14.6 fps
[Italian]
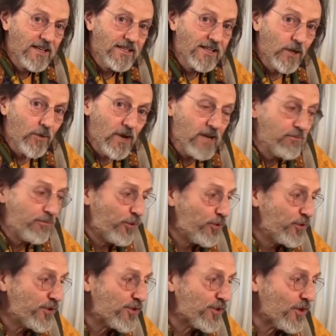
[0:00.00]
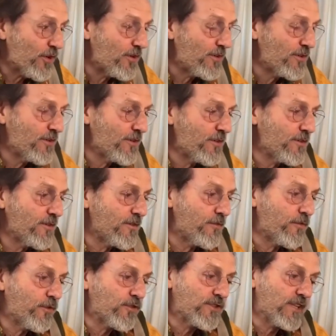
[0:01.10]
Se quell'impulso
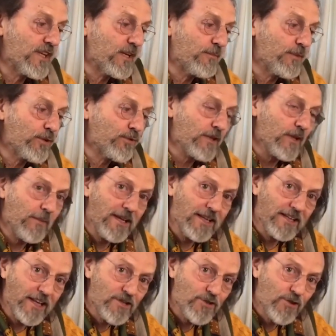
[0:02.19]
fosse ripetutamente